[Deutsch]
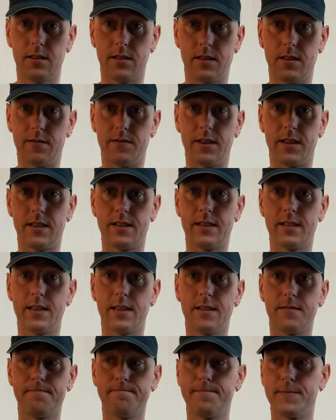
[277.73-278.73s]
Ihr werdet
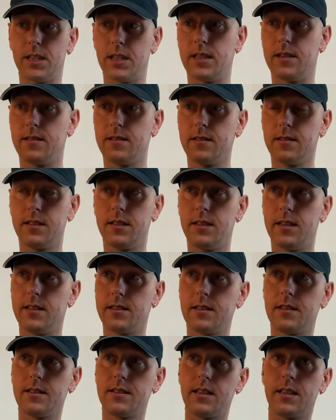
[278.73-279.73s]
sehen, denn die
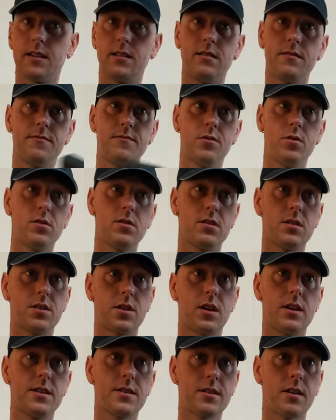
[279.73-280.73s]
nächste Szene wird
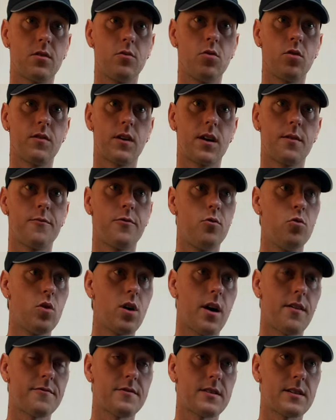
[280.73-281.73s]
sicherlich dann irgendwann am
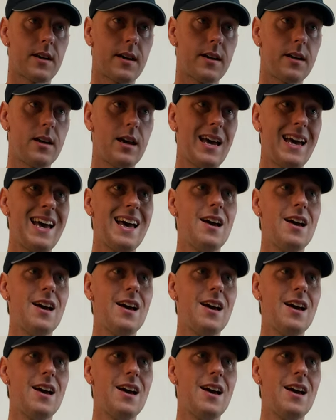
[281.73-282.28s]
Flughafen sein.